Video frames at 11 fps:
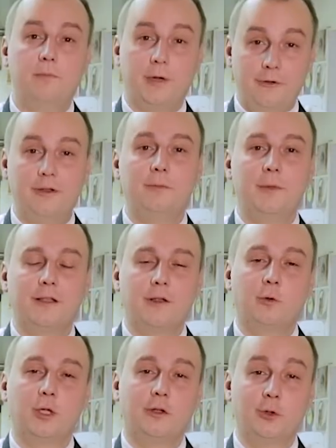Привет, меня
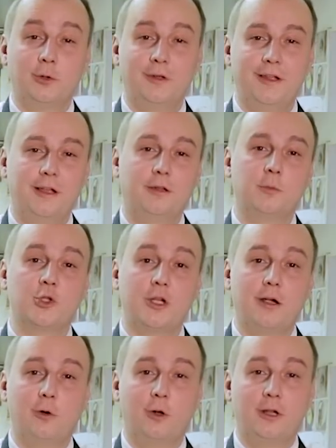зовут Антон, и это
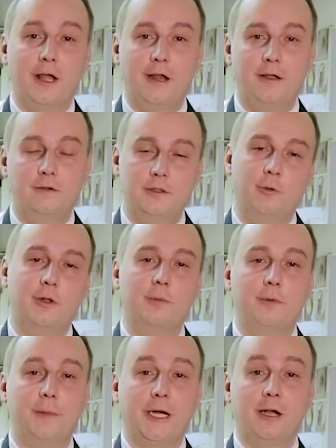«Мужская кулинария». Сегодня
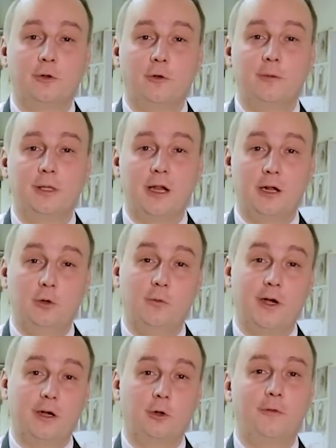мы приготовим дораду в
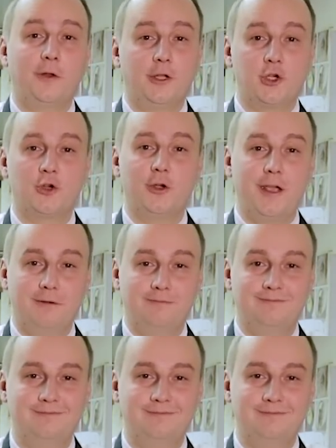картофельной чешуе.